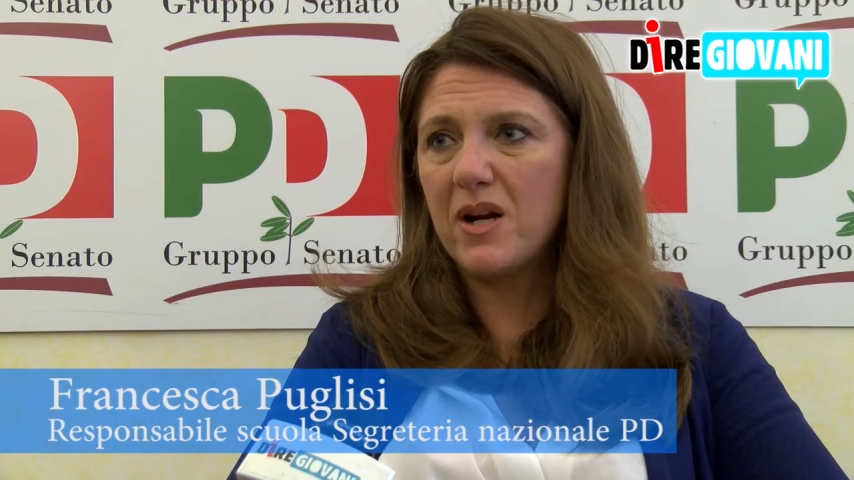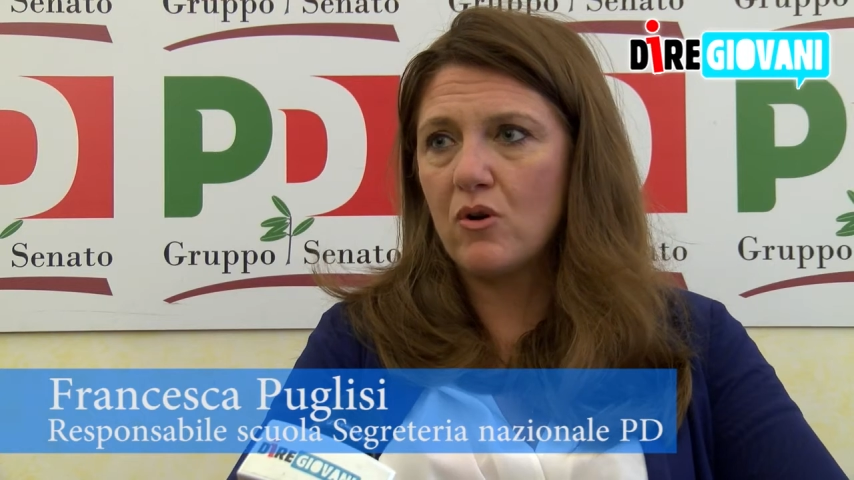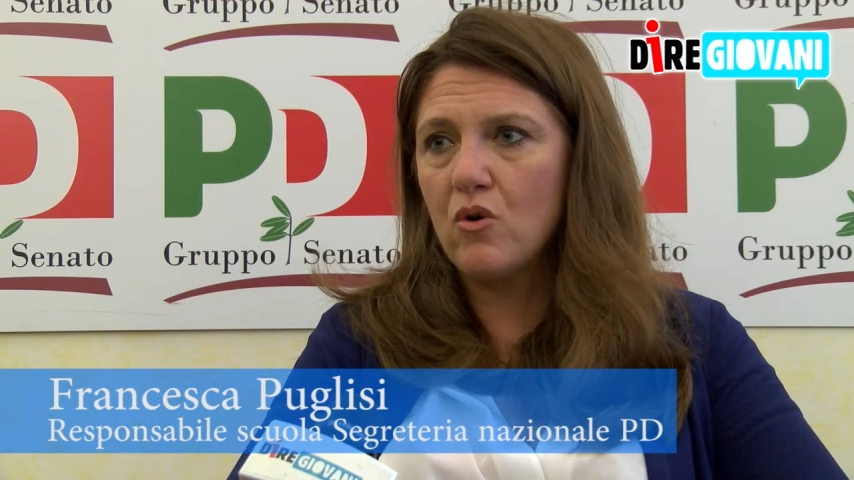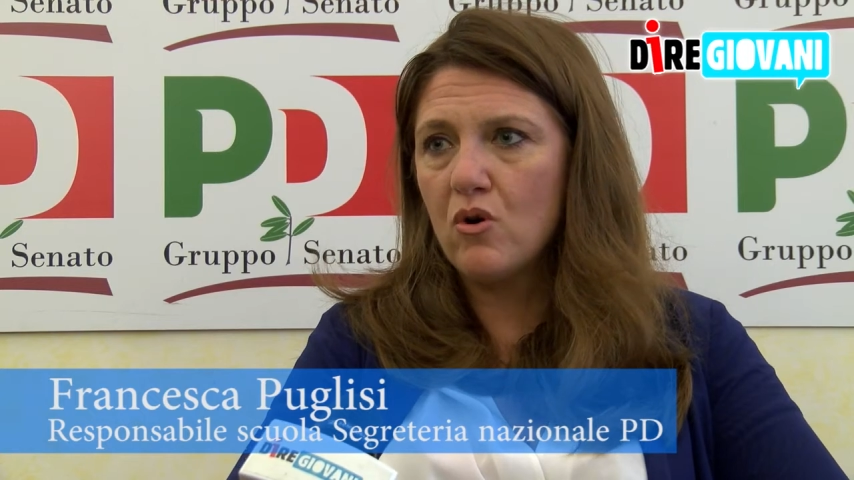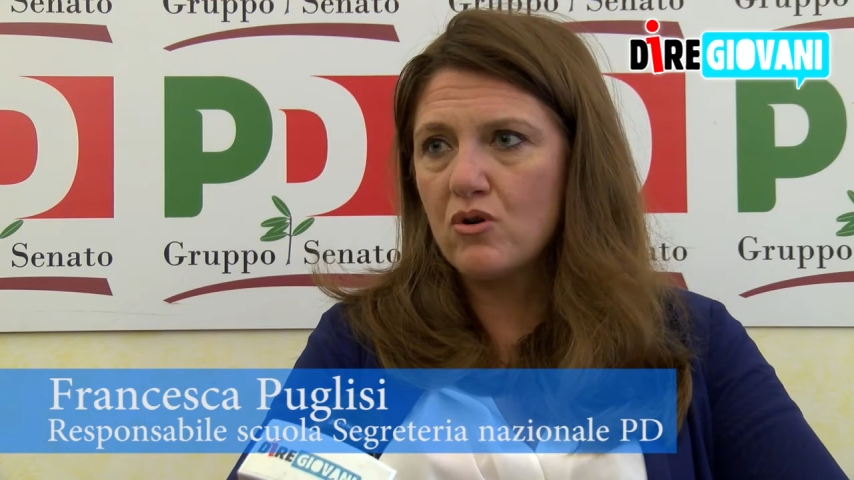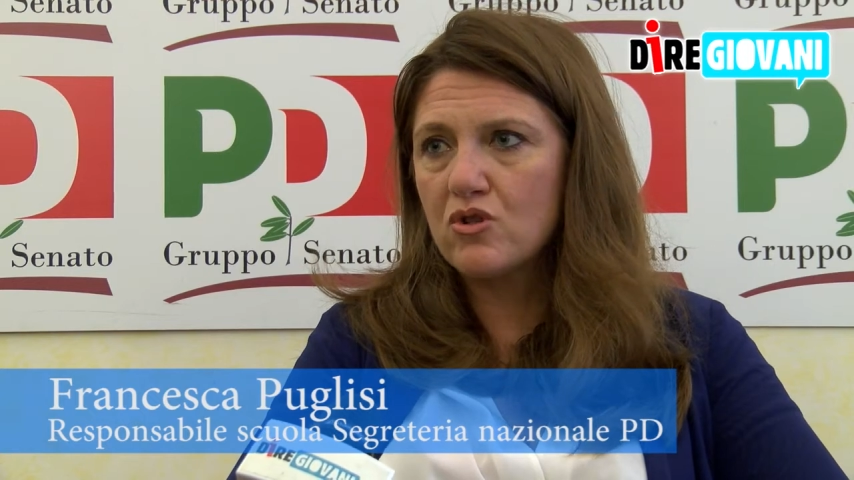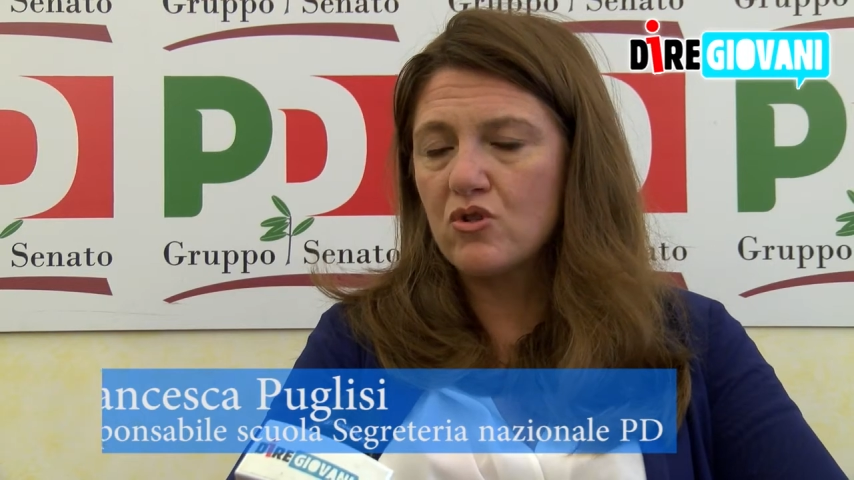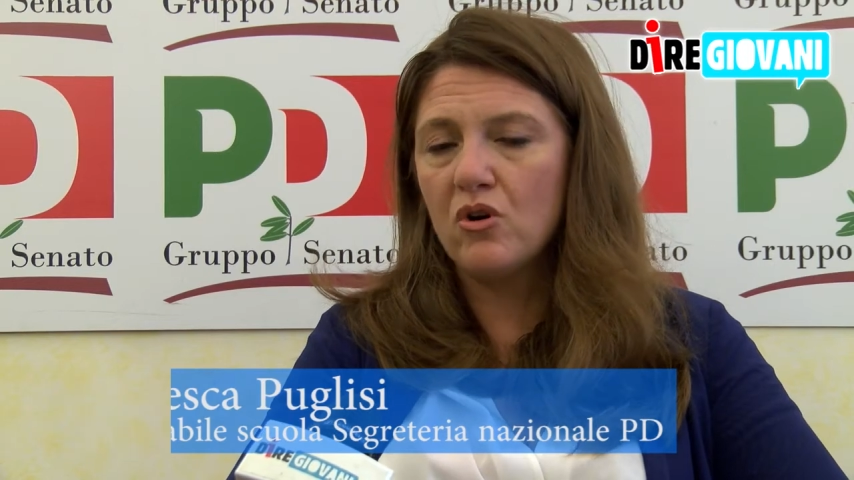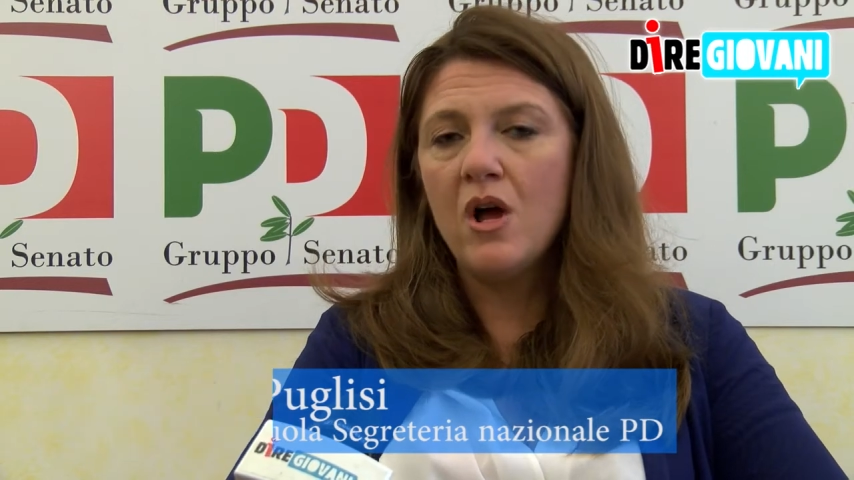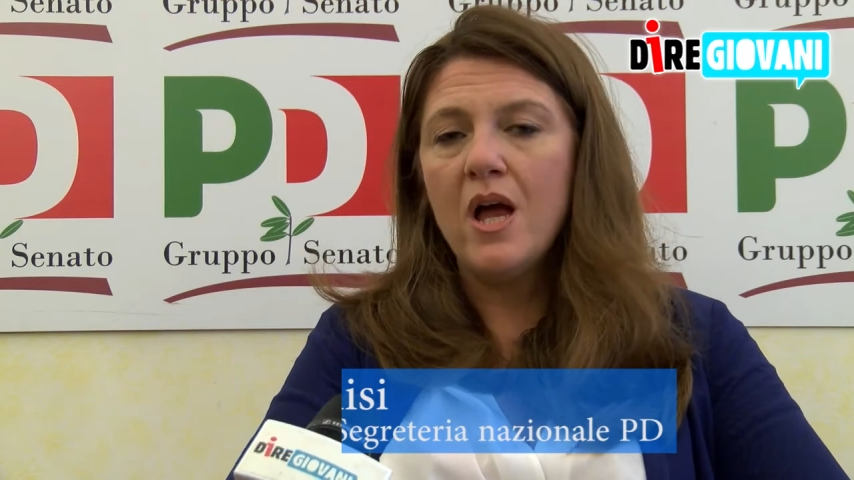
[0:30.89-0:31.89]

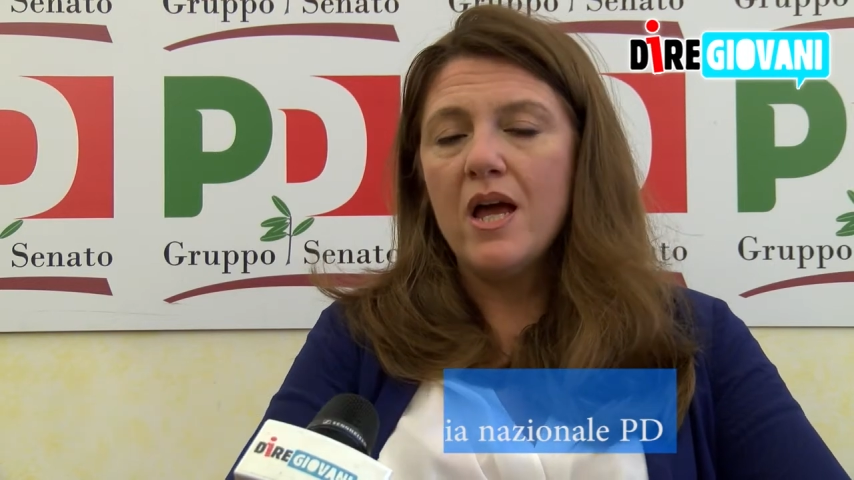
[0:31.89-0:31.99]
percorso